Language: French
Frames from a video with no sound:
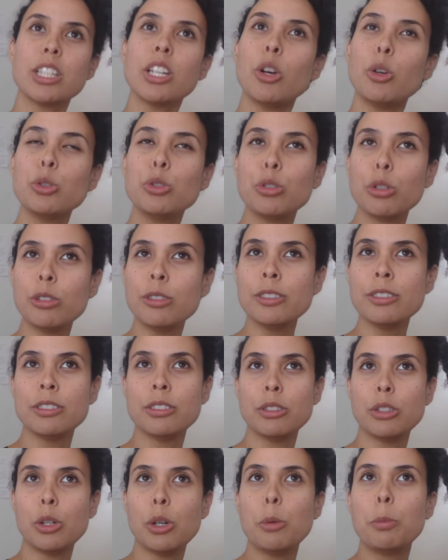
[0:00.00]
autant
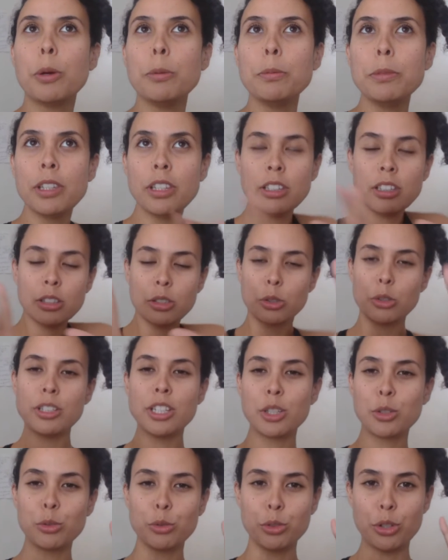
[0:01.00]
euh, le premier
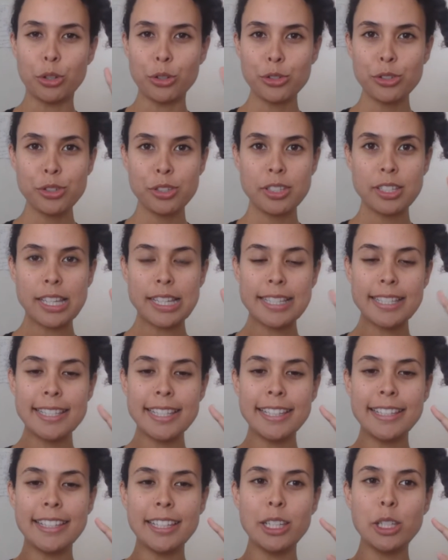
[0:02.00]
connexion danse,
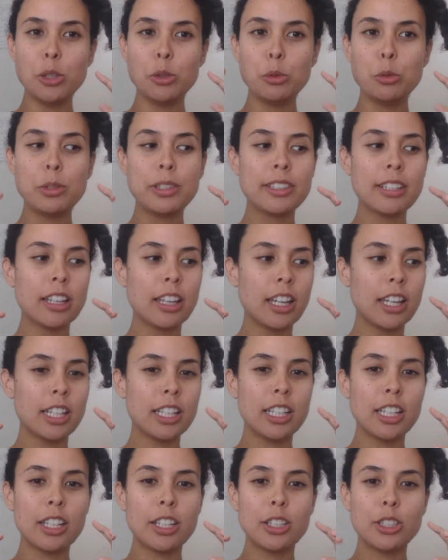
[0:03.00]
c'était
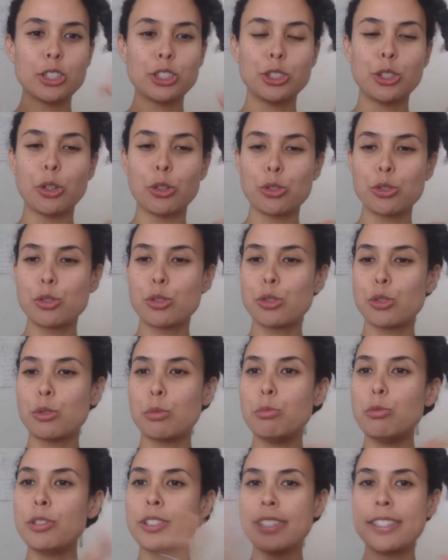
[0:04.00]
ultra danse
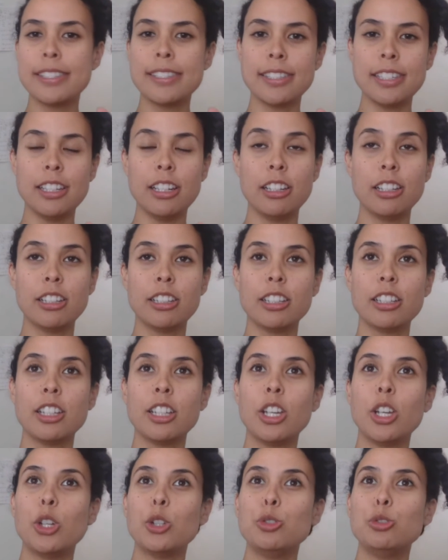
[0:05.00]
multistyle,
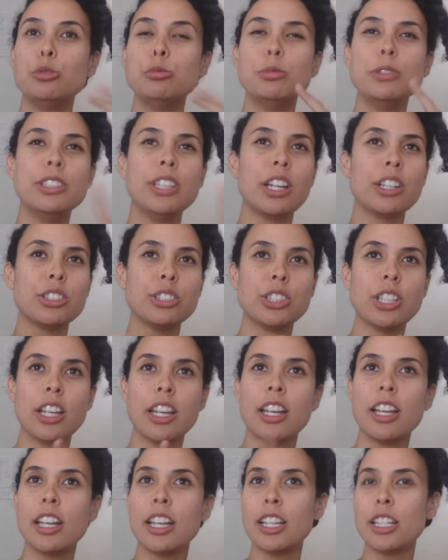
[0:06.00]
du modern
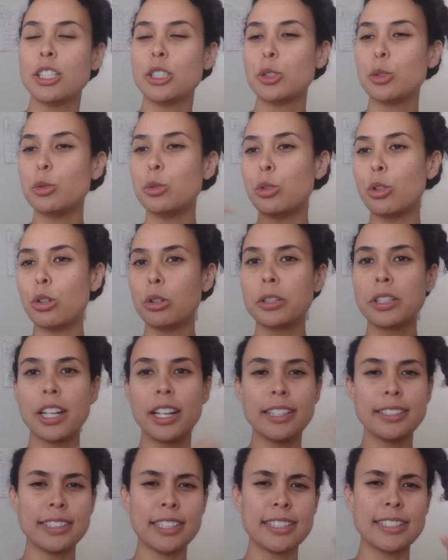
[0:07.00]
jazz au rock à
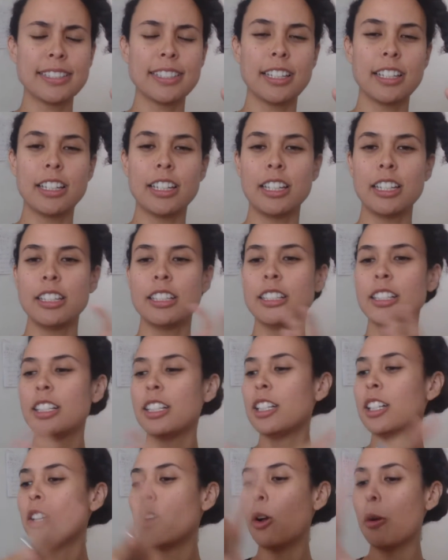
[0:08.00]
la salsa,
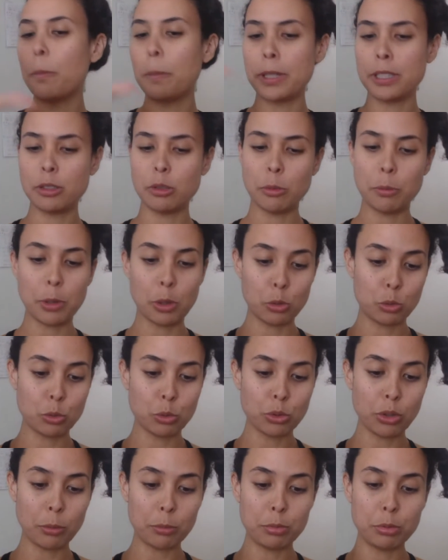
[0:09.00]
en passant par le
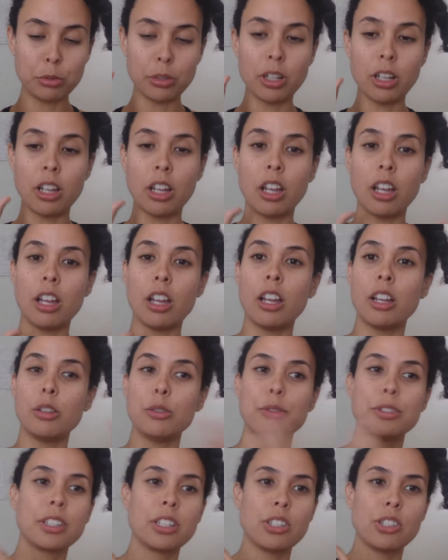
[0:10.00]
contemporain, le
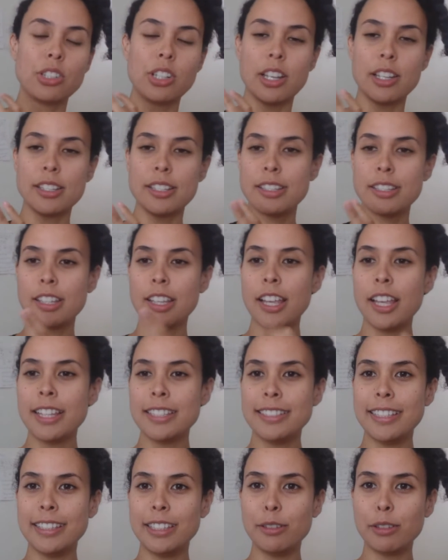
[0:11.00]
street jazz.
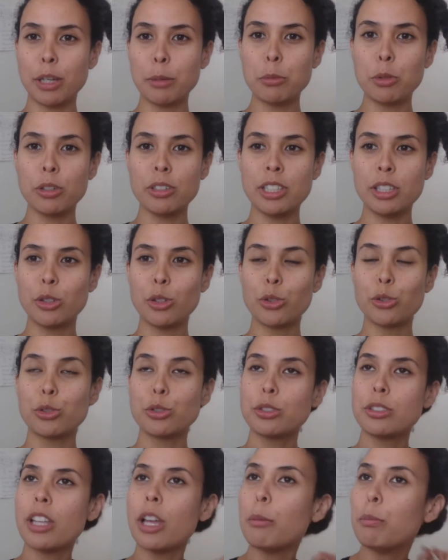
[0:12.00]
C'était vraiment les
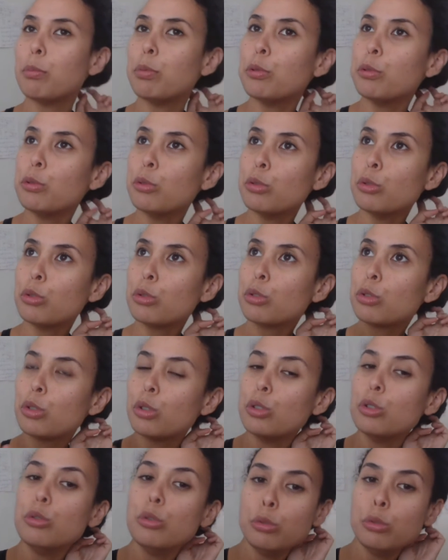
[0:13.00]
danses un peu
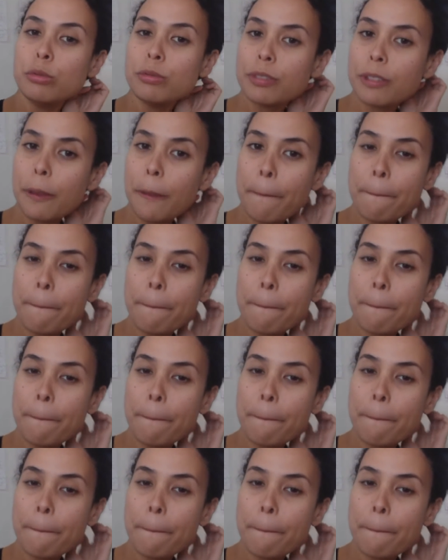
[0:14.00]
connues,